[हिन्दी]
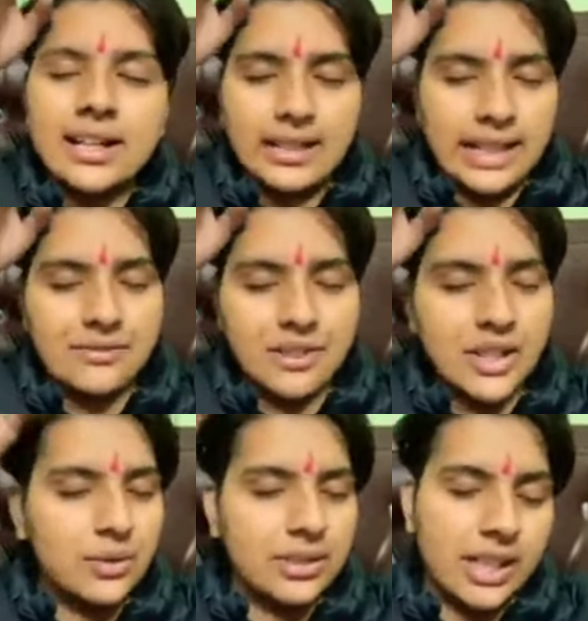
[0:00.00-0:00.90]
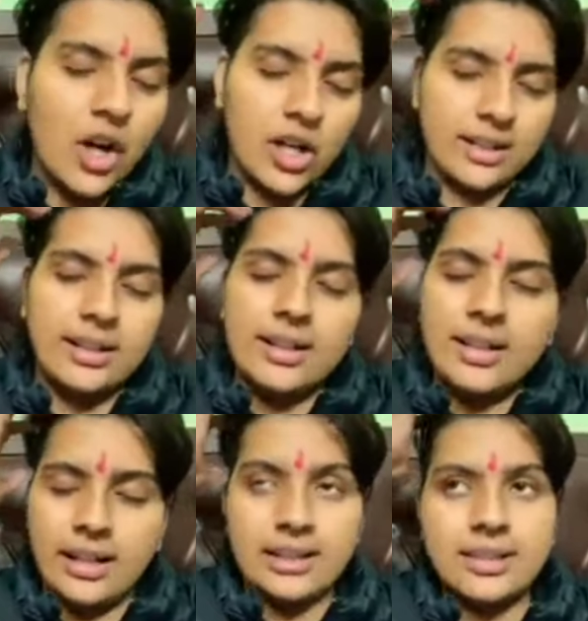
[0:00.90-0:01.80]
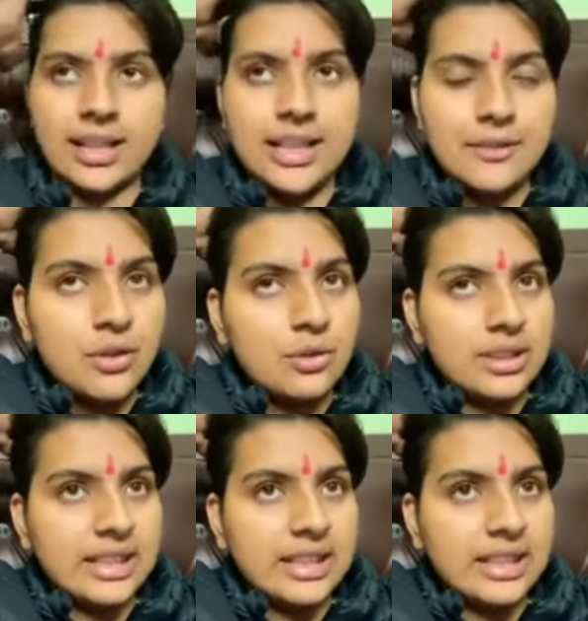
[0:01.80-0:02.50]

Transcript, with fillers: लाइफ नहीं होती है और अगर तकलीफ नहीं होती